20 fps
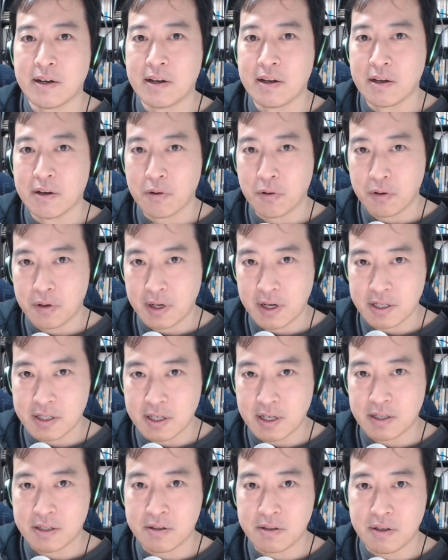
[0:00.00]
こういう価
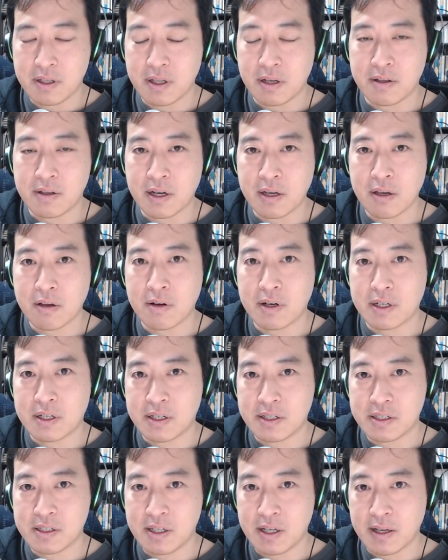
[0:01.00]
値がついてるだけの
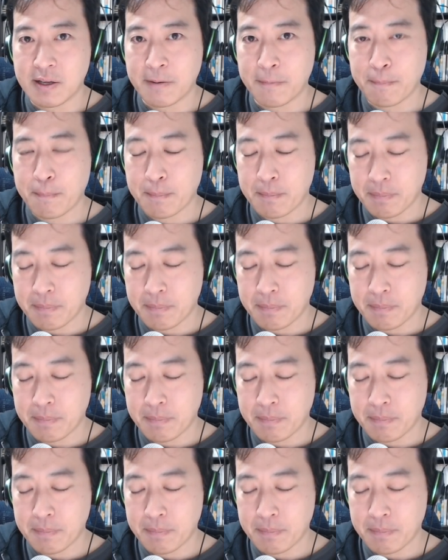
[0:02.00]
話で、